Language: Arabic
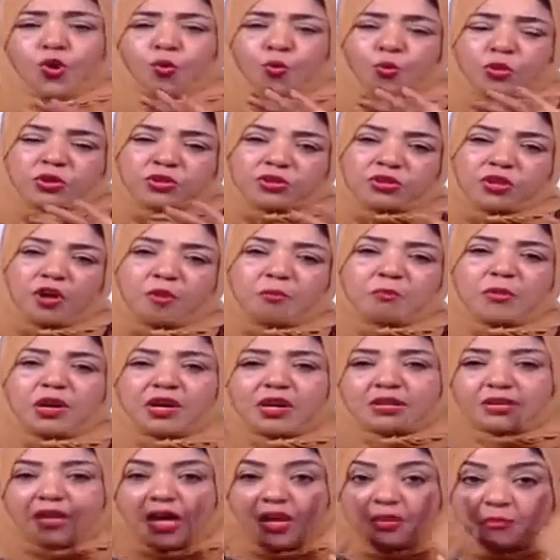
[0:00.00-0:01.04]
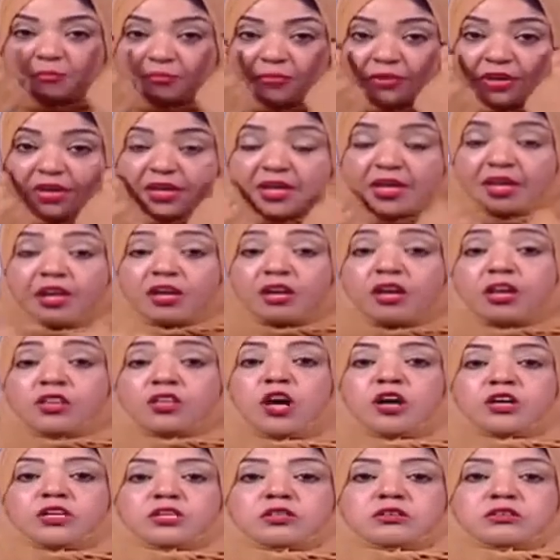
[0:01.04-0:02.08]
والضمه كانت عماله
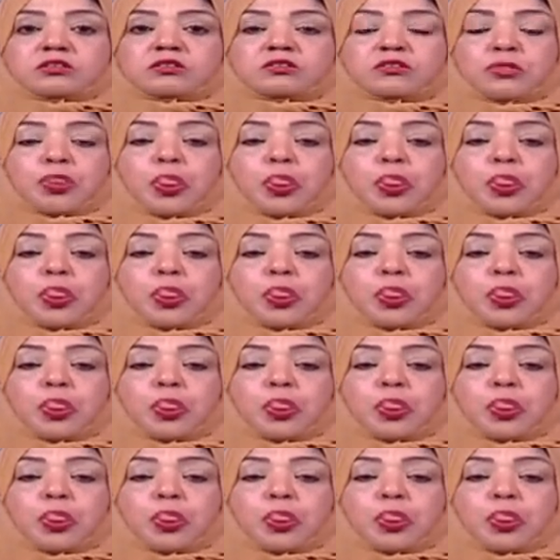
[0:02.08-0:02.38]
تعيط